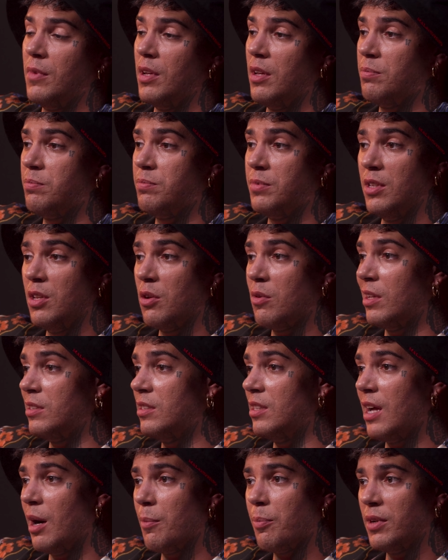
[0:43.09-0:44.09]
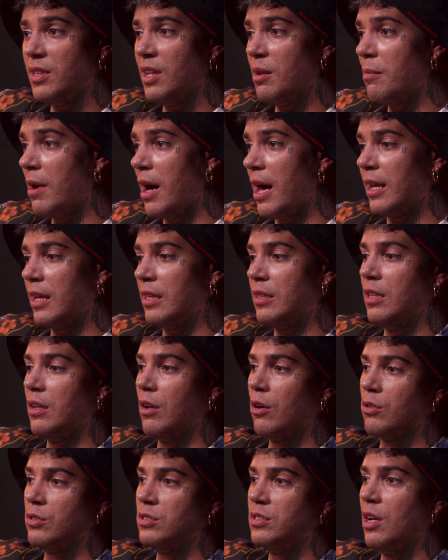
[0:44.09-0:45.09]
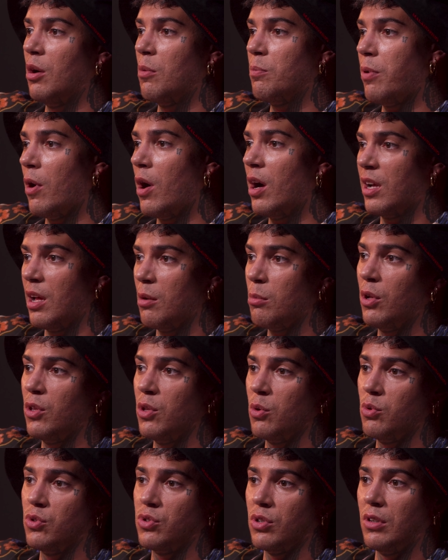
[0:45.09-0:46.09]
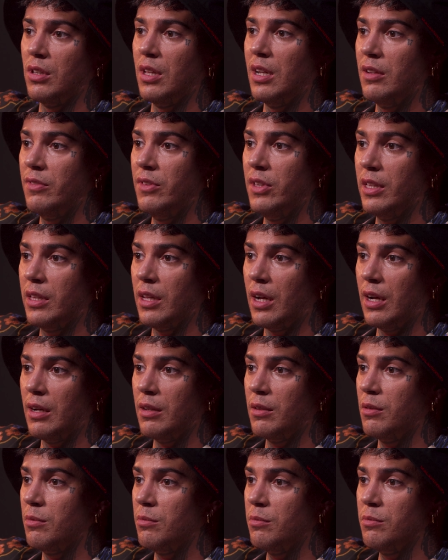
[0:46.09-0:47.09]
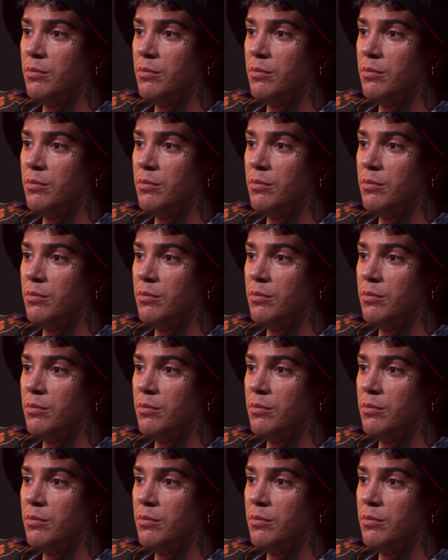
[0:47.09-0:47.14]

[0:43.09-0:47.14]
e ti dico, al di là poi del marketing così, è un po' anche il modo in cui sono nella vita.